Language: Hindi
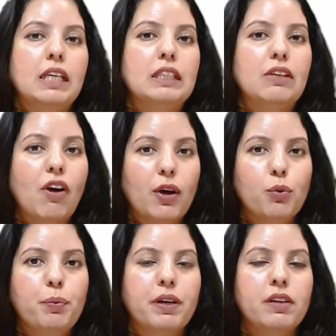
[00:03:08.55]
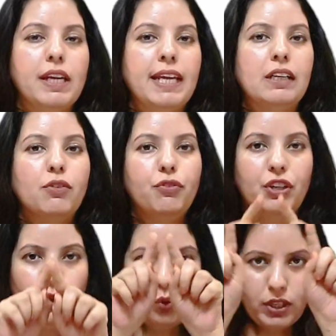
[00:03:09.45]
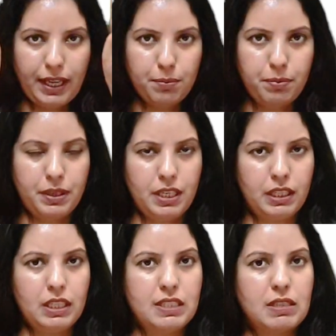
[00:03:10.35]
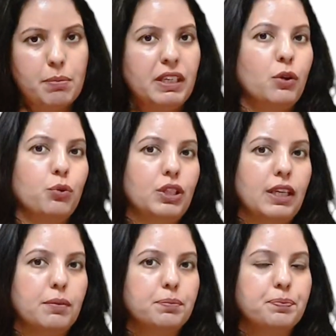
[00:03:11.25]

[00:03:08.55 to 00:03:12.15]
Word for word: दीवारों पर एक विंडो टाइप इतनी सी बनी होती है